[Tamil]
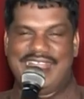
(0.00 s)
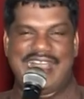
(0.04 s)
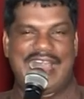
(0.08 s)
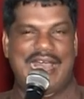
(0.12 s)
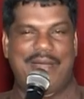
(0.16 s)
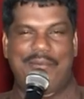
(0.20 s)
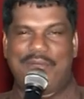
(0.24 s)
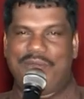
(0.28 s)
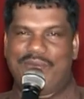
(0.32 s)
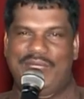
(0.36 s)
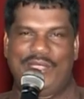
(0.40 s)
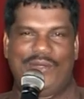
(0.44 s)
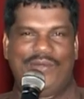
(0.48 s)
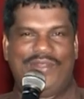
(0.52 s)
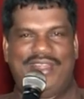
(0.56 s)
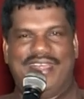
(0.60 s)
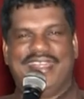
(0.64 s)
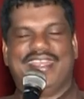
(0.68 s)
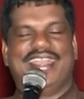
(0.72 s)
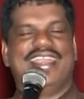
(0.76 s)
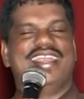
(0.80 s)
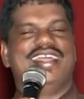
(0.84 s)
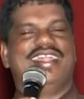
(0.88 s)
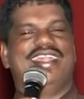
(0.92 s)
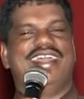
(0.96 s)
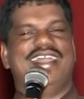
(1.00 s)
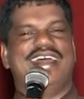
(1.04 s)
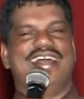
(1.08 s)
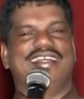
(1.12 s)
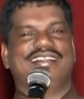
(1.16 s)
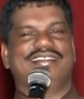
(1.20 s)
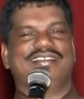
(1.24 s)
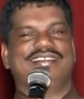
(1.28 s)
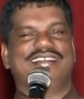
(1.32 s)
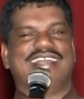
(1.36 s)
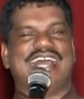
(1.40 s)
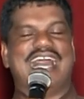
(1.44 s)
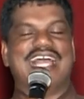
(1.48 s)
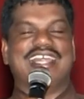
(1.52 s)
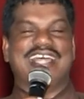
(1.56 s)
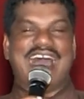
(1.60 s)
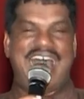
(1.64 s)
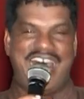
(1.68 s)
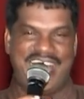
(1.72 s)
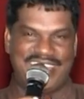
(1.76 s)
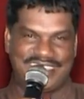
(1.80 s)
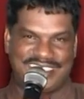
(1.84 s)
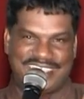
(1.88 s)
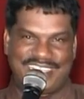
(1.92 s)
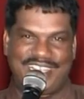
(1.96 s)
அப்படி பைபிள் எங்கேயும் கிடையாது அது
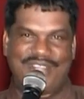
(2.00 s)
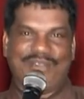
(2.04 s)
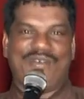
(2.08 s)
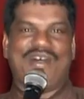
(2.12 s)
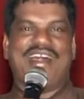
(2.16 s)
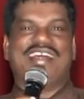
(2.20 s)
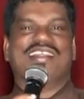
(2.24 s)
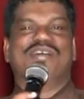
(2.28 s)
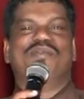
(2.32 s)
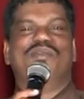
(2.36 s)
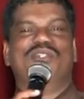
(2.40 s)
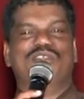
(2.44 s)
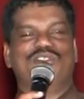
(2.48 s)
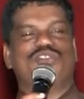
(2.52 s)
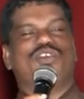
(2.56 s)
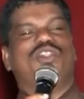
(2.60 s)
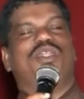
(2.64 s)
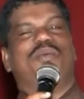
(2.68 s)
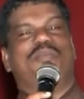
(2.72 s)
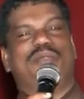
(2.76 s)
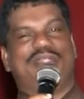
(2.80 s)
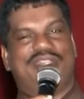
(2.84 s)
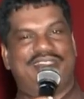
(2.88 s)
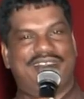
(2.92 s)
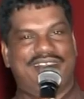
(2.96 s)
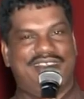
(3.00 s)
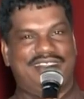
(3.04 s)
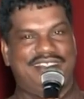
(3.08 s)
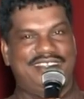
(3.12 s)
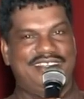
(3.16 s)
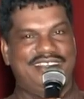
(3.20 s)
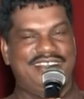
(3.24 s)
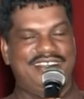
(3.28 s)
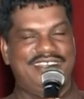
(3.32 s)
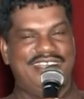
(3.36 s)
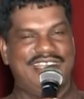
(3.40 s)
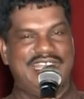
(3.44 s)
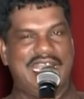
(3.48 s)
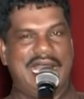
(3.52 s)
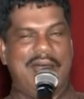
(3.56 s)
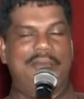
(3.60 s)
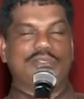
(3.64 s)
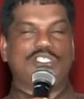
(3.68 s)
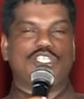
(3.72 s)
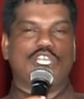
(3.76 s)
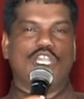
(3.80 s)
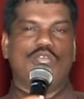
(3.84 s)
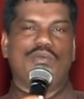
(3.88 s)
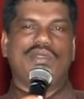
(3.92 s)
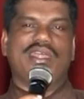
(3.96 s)
ஆசீர்வாதம் என்று சொல்லப்பட்டிருக்கிறேன் அப்போ
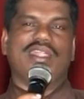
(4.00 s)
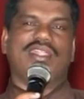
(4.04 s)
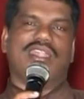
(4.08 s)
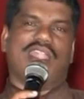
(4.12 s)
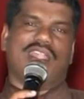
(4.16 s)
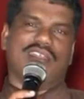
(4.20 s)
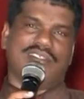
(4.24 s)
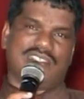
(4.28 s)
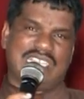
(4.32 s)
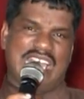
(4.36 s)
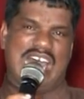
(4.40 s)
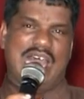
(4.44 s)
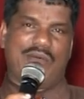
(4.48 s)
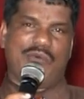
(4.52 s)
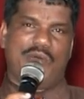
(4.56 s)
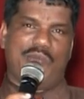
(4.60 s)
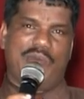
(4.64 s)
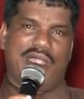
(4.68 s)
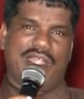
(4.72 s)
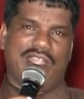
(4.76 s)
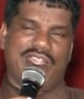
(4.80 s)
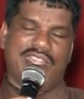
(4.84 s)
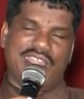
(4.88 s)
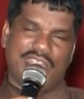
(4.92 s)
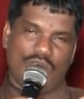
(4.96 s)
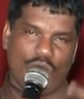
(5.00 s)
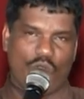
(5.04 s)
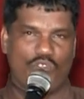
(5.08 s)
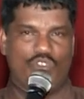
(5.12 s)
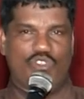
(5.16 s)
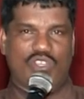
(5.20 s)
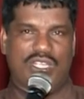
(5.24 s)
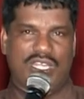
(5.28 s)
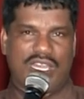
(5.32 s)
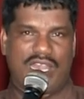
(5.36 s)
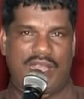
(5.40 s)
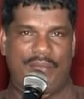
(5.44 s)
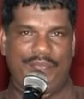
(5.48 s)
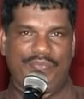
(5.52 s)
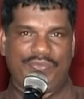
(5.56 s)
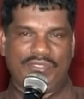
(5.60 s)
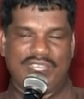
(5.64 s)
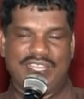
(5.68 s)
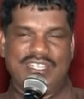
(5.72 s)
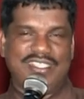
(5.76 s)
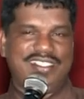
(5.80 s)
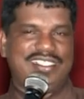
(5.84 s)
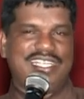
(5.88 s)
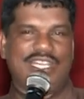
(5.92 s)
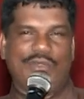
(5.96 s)
சிலுவை என்றால் சாபமானு நீங்கள் யோசிக்கலாம்
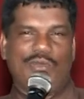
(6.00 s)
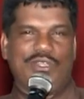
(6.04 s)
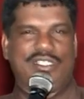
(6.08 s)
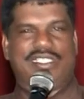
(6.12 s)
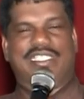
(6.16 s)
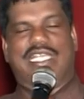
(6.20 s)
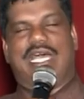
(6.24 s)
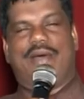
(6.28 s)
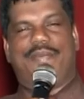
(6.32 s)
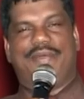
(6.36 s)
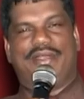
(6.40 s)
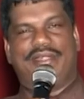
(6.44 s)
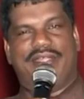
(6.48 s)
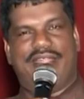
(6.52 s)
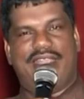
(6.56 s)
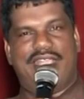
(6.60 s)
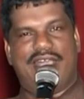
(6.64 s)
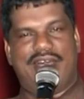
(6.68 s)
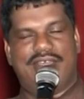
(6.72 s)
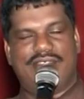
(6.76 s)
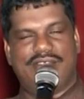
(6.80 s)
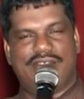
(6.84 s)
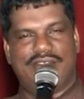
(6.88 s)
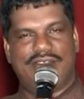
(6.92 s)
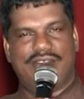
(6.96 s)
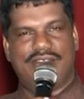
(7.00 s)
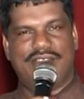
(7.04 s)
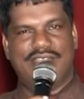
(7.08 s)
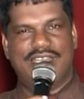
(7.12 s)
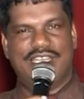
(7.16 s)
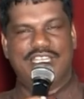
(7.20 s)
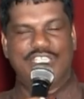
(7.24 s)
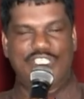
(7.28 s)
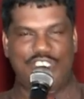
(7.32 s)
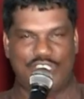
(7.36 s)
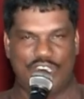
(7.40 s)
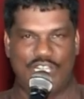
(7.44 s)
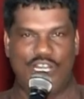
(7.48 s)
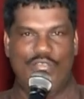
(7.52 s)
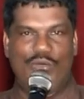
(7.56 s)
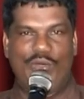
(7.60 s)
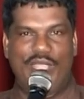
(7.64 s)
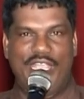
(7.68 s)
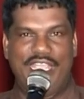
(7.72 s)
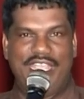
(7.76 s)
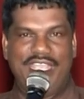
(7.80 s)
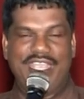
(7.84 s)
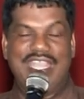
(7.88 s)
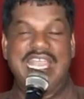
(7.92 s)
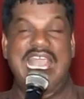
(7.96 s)
சிலுவை சாபம் கிடையாது
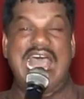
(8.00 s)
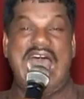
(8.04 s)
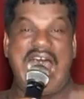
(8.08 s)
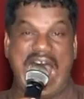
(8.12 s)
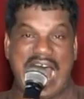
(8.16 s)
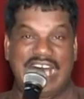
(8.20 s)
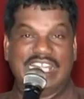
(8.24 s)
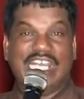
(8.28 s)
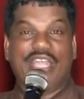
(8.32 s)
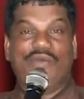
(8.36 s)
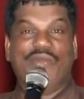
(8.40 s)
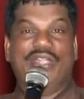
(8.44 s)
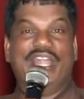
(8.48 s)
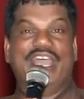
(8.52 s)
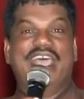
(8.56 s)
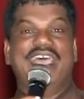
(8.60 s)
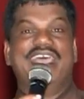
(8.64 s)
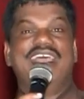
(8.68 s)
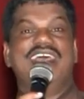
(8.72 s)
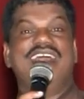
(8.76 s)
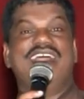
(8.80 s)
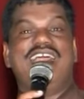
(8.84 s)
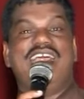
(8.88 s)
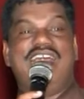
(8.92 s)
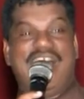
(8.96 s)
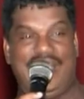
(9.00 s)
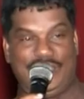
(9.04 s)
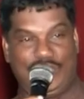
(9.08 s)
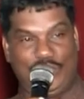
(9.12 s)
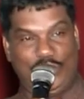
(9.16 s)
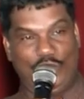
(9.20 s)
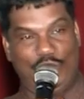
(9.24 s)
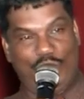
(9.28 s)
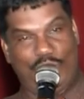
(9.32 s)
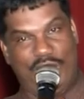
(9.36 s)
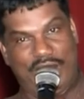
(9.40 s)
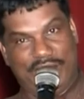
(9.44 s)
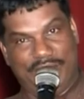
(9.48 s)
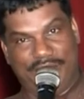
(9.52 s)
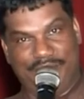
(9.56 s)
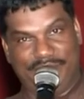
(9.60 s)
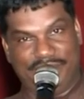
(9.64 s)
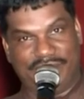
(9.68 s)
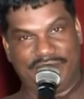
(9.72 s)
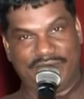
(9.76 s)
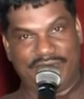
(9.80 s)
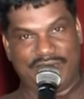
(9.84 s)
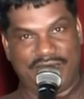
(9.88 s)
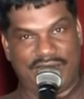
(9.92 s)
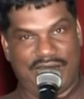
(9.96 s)
சிலுவை அதை விட ஆசீர்வாதம்
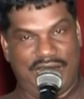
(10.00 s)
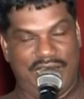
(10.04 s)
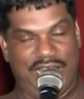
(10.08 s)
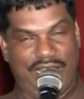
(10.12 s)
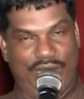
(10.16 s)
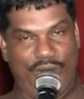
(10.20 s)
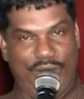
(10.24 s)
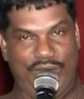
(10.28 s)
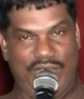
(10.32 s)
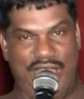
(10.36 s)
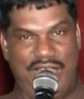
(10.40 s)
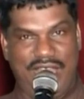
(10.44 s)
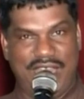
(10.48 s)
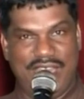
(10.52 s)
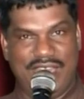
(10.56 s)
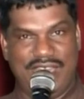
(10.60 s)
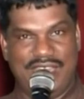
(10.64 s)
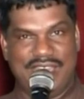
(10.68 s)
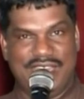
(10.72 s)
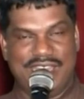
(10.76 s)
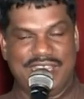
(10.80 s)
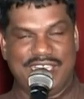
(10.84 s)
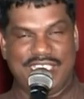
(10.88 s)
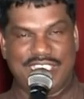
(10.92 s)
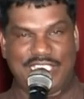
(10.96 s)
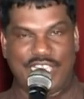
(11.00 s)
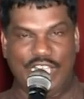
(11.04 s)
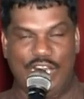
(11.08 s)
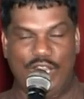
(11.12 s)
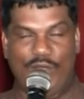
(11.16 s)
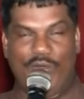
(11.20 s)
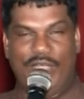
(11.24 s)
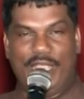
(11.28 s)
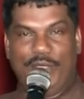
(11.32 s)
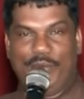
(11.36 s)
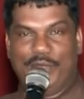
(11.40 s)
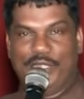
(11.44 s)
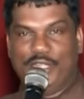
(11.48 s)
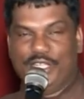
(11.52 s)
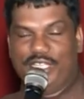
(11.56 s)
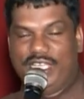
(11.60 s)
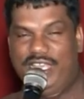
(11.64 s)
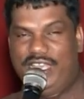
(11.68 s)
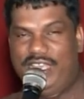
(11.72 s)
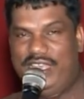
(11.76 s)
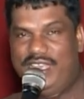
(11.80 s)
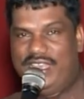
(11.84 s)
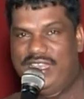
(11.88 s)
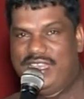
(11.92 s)
அலலுயா சிலுவை வந்து